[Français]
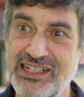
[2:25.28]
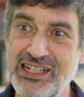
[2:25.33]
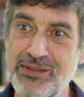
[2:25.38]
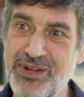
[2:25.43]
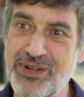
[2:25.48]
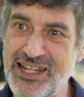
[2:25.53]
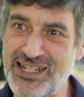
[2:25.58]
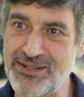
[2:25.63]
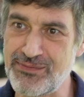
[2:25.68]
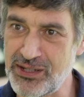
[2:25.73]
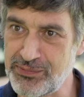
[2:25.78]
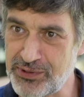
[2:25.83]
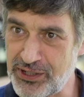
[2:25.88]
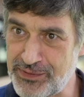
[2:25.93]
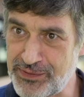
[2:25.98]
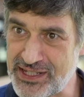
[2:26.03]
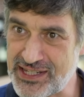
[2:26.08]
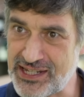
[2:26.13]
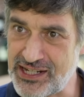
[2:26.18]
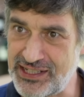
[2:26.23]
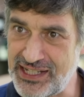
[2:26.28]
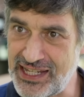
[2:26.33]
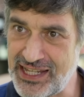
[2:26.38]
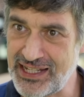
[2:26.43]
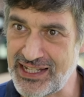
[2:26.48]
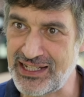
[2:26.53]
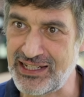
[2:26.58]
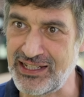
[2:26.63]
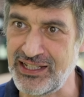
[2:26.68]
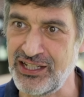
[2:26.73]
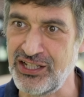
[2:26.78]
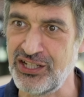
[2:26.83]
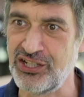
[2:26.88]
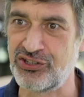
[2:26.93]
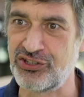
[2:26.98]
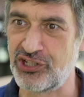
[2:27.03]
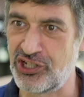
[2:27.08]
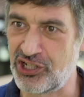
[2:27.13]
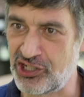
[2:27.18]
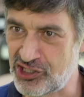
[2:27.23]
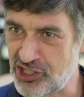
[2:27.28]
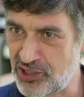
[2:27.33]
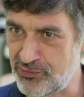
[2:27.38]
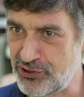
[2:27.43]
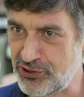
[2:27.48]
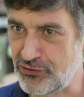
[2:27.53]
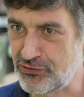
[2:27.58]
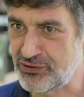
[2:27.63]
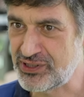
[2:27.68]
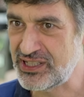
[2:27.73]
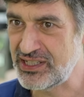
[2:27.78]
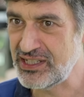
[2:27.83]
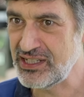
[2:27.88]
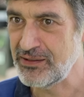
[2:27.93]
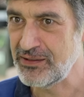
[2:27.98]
déplacements professionnels de notre communauté.